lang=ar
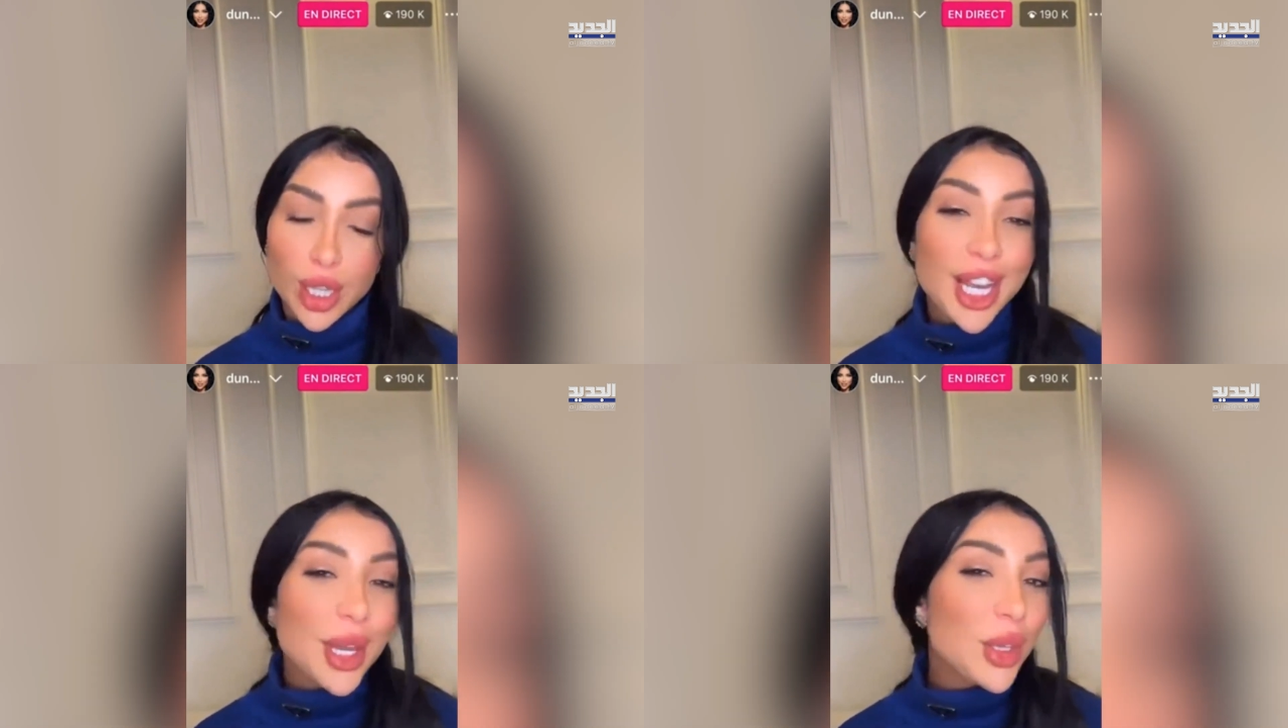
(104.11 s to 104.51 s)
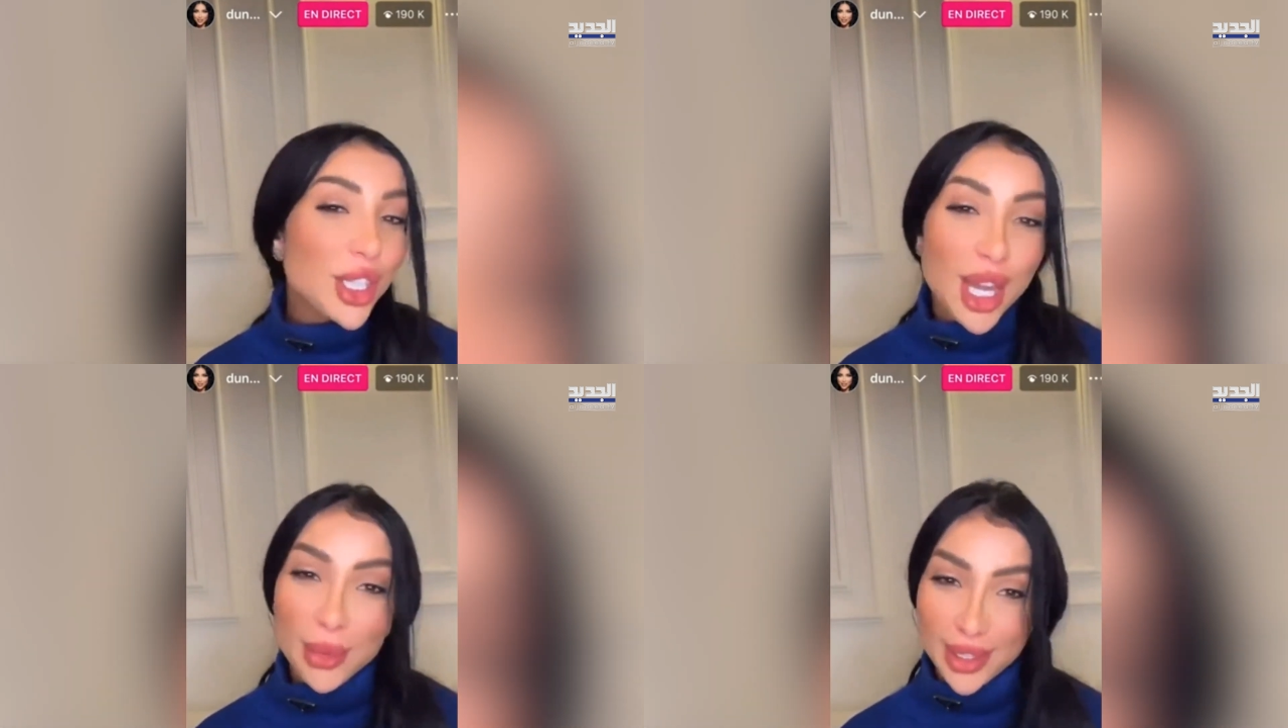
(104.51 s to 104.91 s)
حنا ماشي
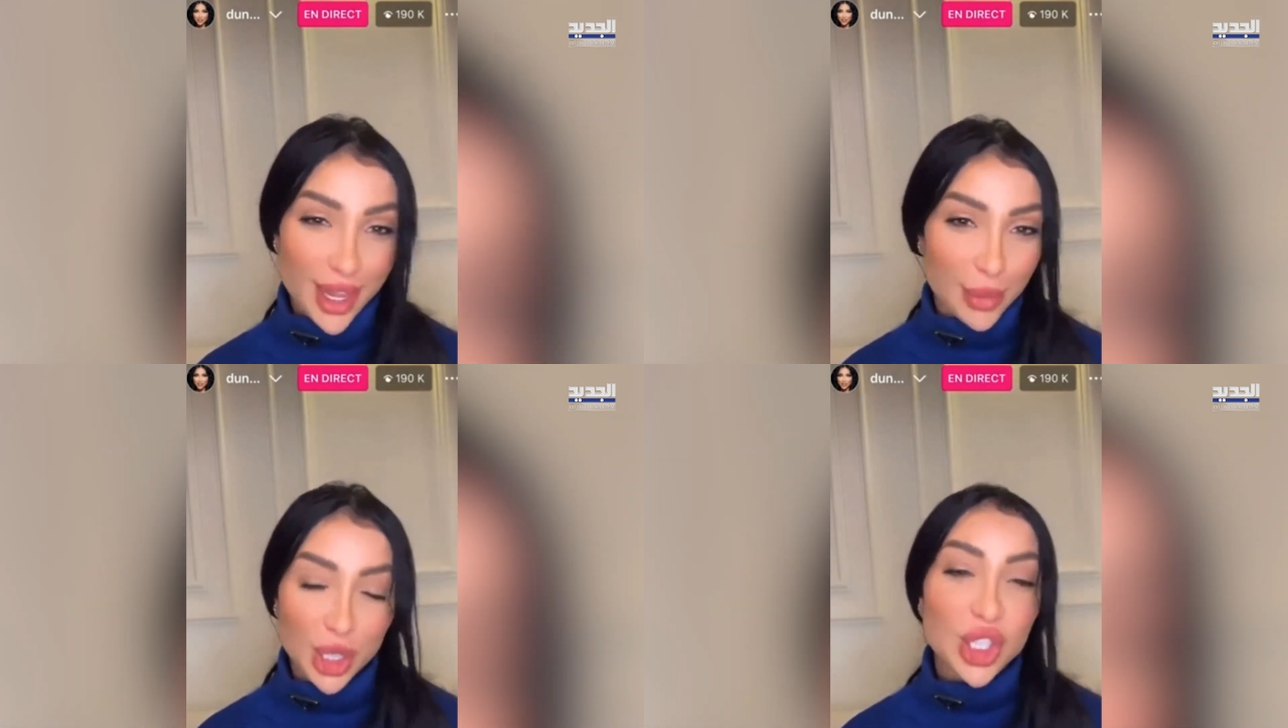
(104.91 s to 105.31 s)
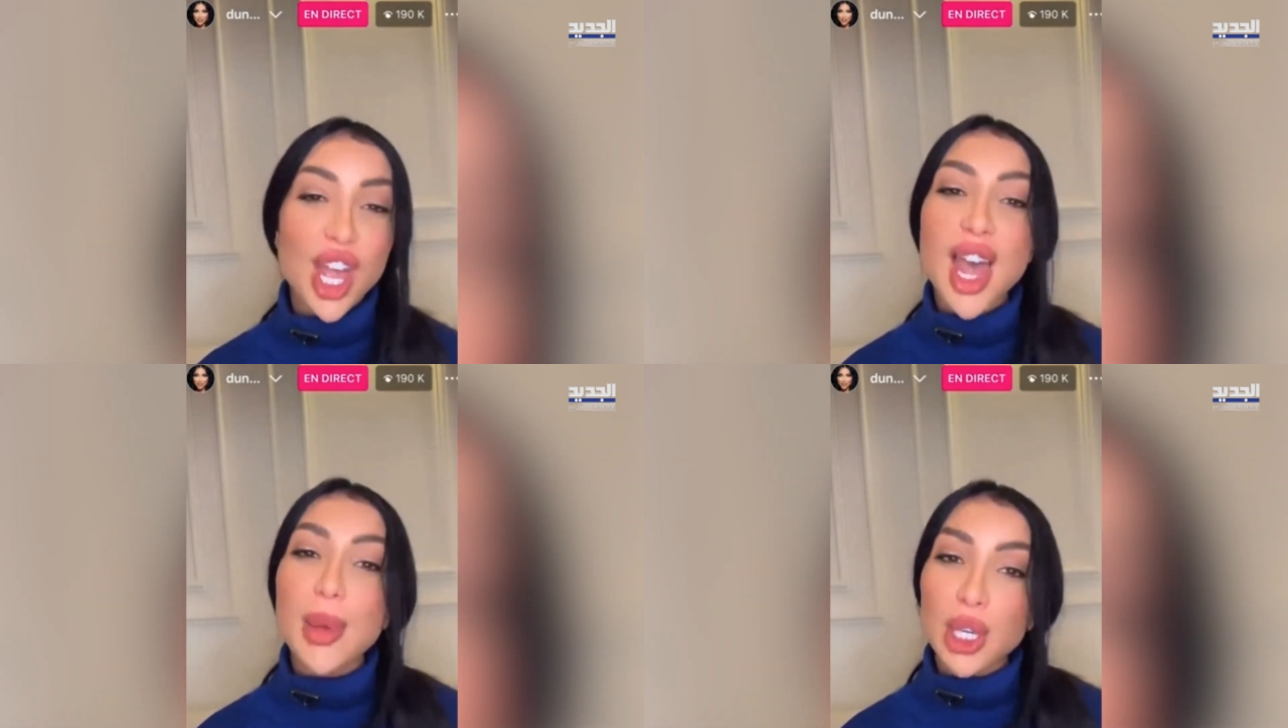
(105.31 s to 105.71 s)
صحاب الحساب
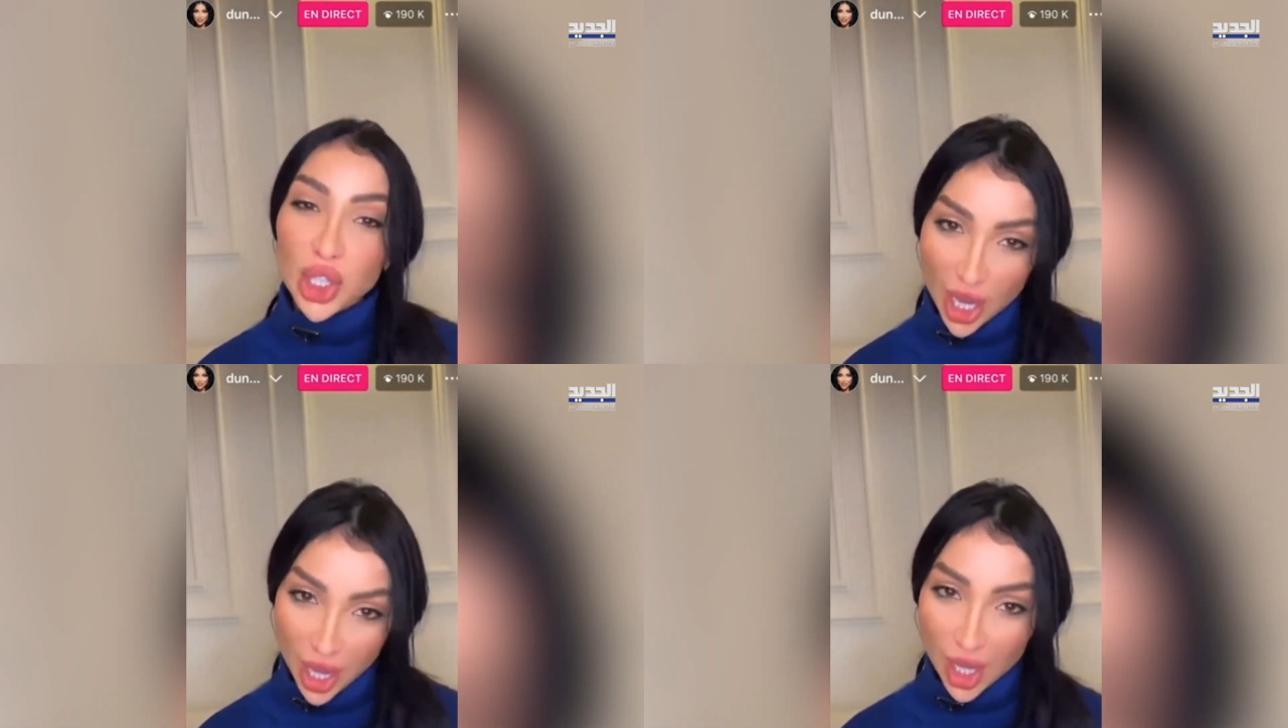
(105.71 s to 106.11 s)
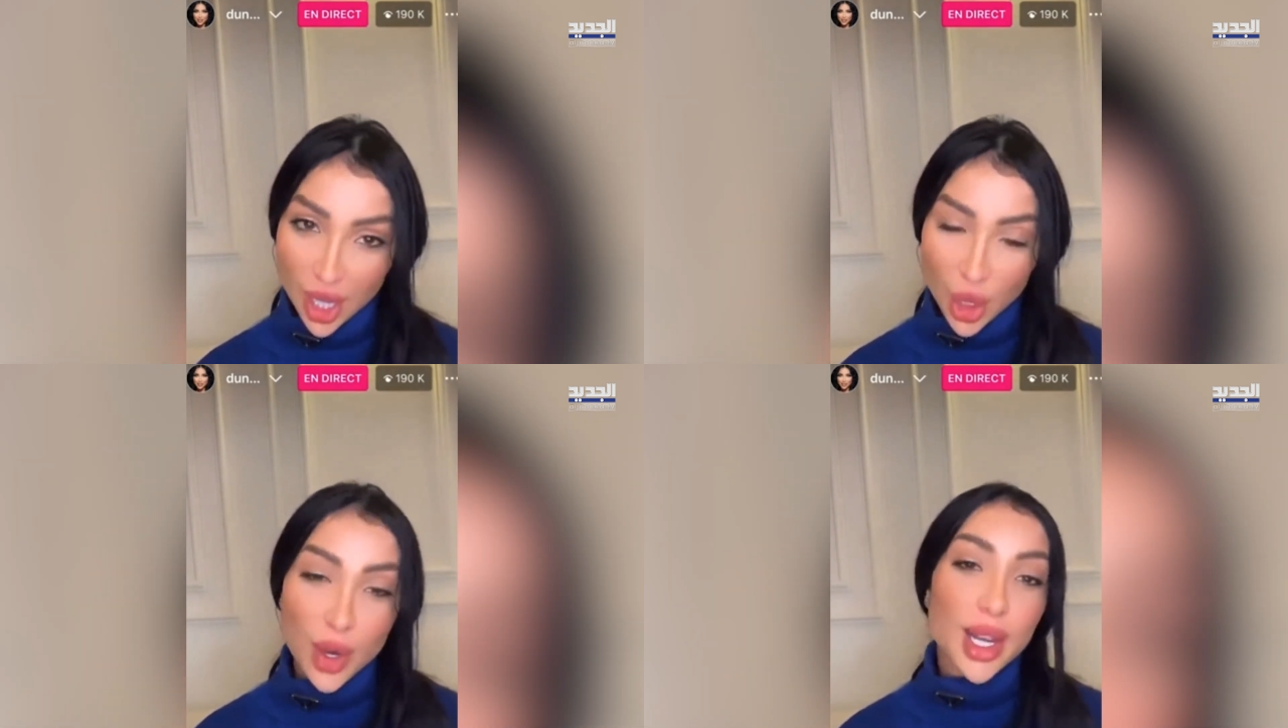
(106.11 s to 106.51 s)
شاء من شاء
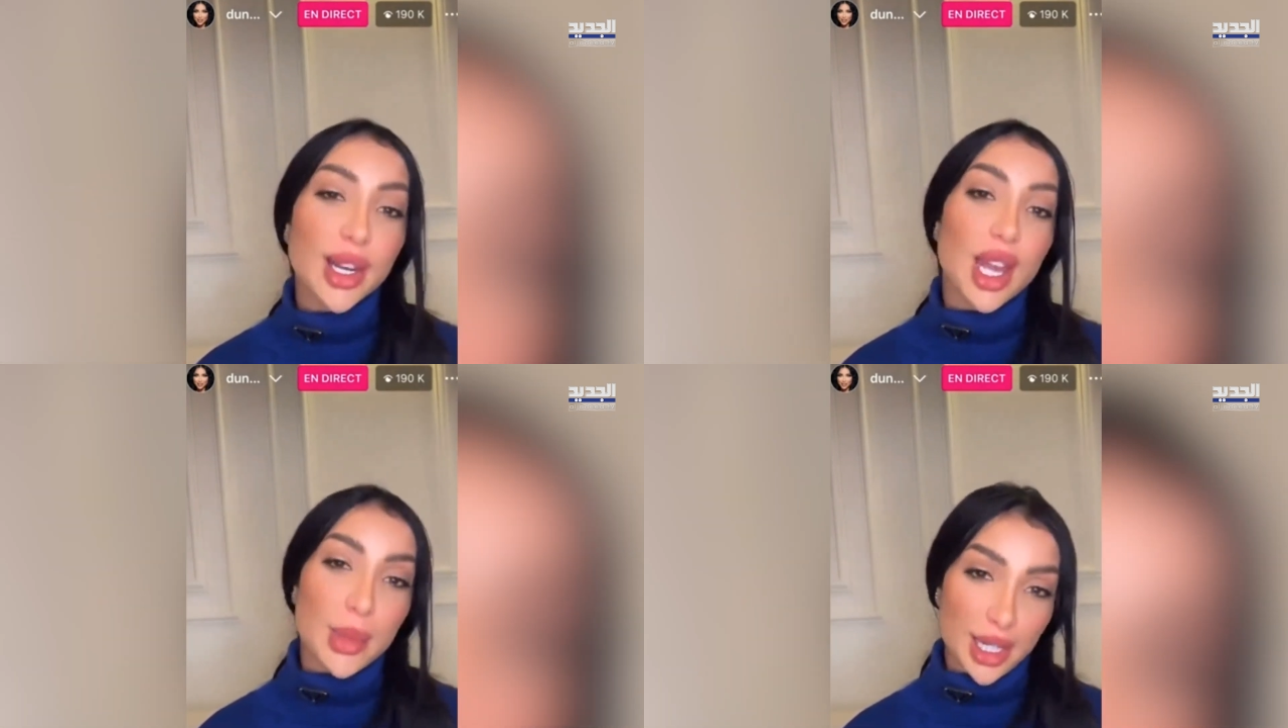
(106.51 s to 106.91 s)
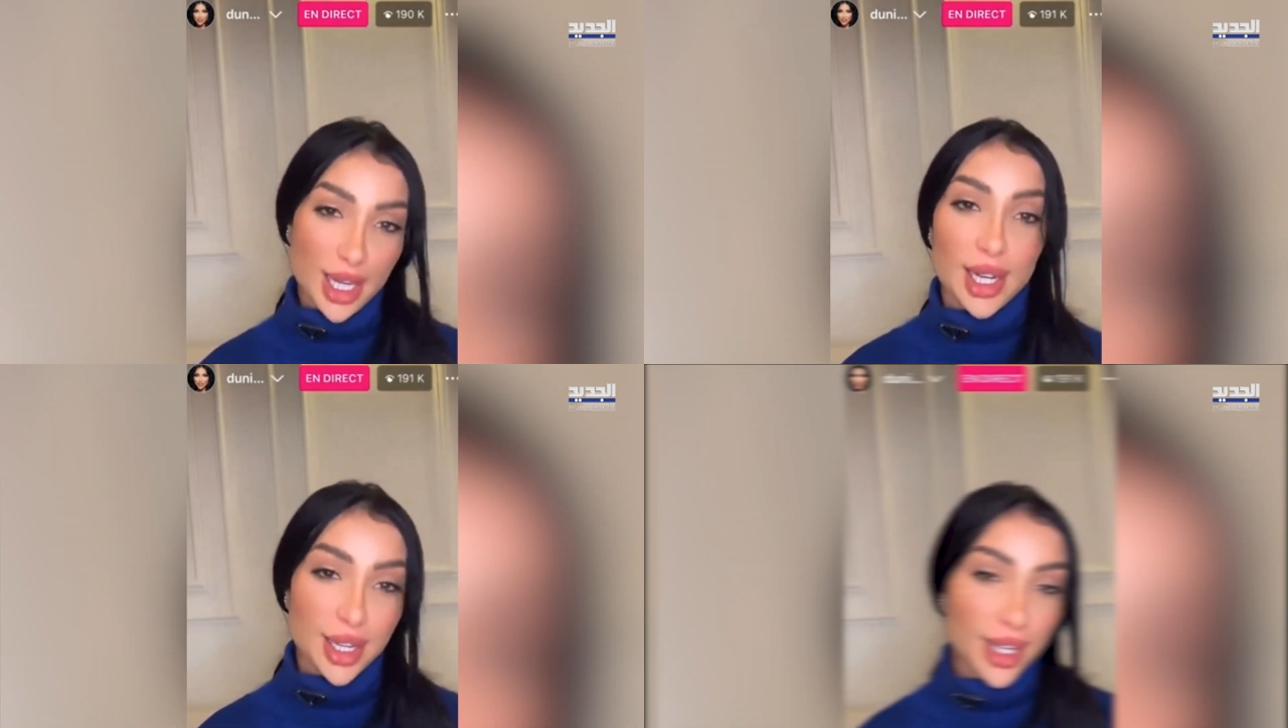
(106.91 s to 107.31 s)
وكره من
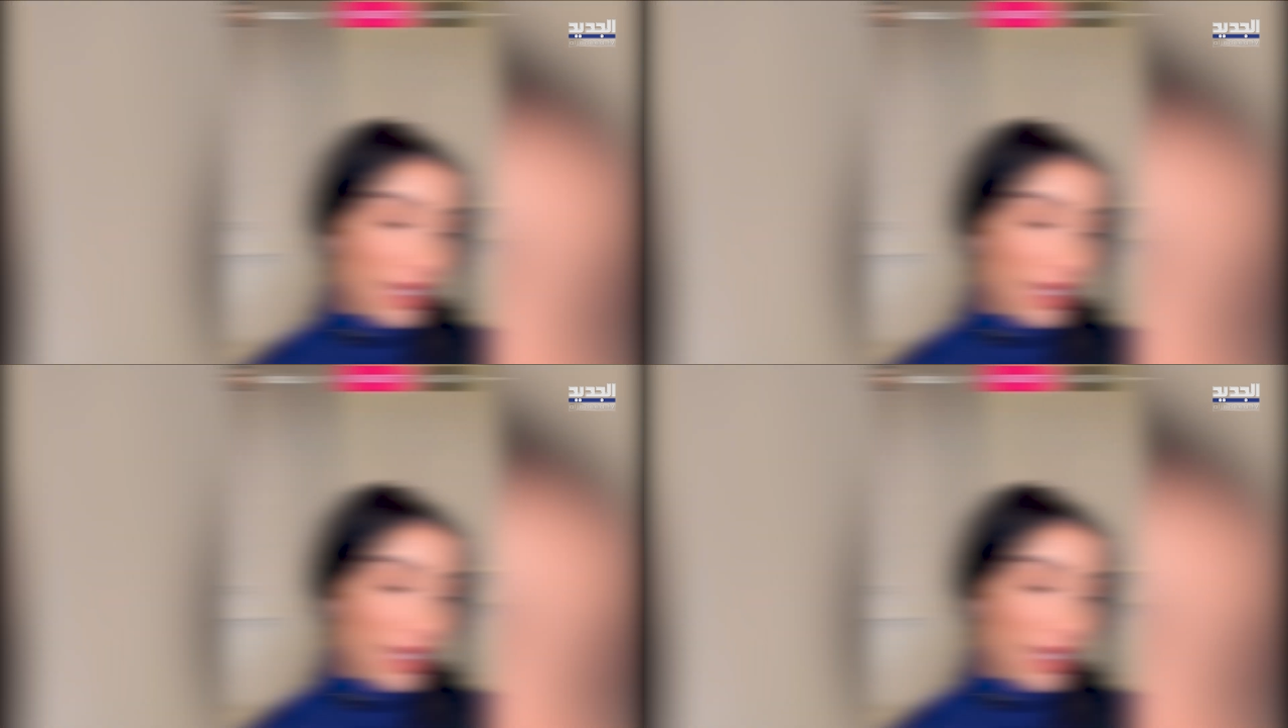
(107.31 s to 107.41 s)
كره